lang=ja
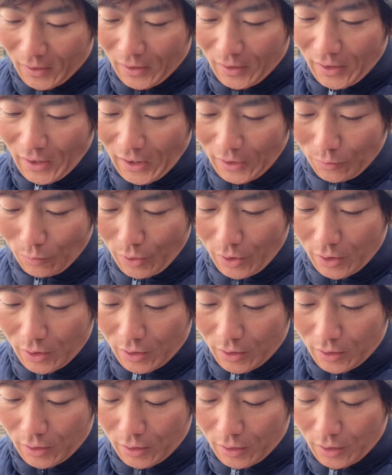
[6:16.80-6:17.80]
で、あと
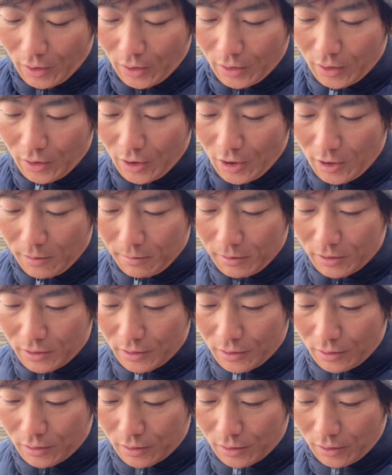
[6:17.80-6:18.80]
県宮
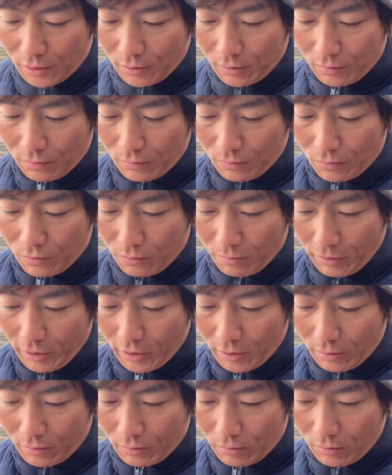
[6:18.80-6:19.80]
頭さんの
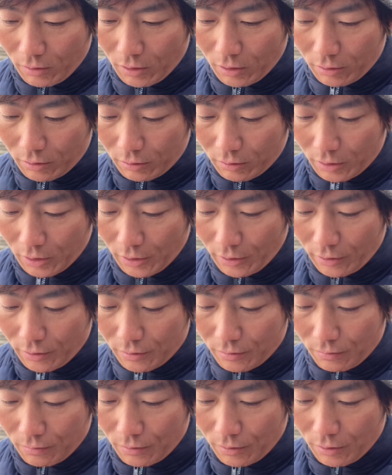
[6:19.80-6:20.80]
コメントがあったんで
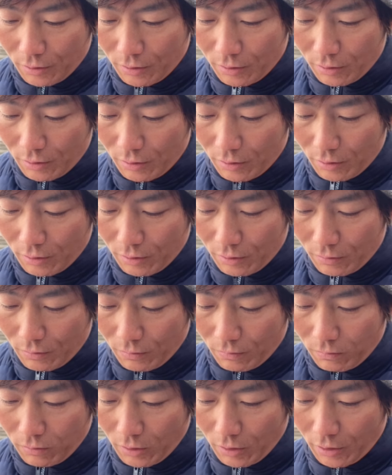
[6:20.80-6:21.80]
すよね。
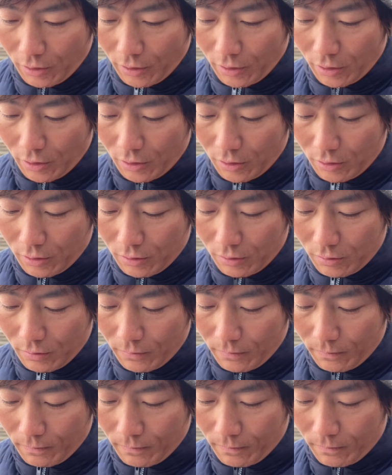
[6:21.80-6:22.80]
どこだっけな。
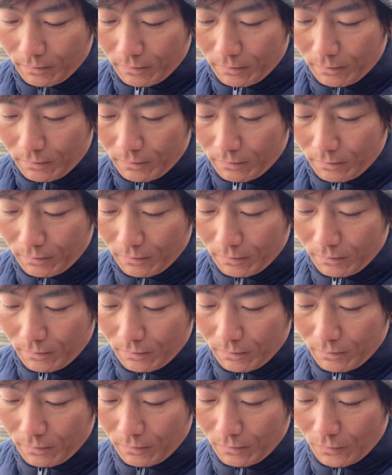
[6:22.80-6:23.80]

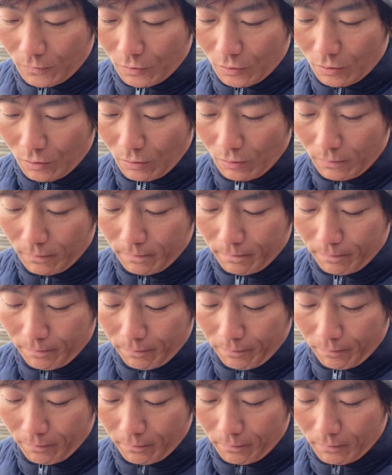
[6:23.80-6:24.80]
うーんと。
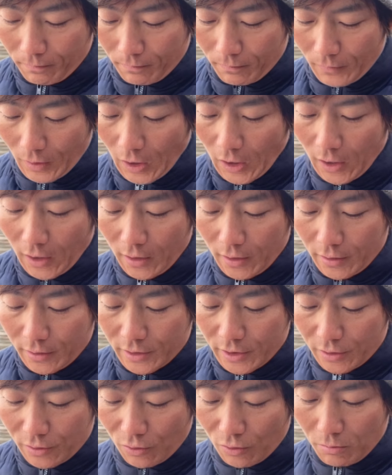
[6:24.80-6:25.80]
あ、
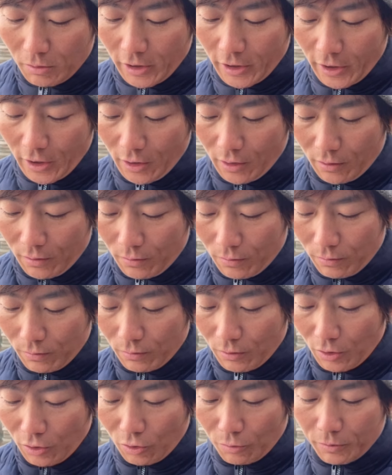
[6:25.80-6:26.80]
じゃあその前に、
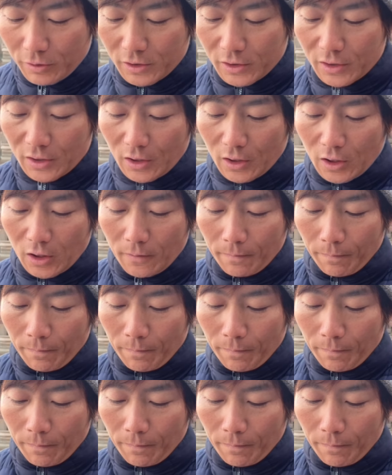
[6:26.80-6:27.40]
コンドラトブスなさん。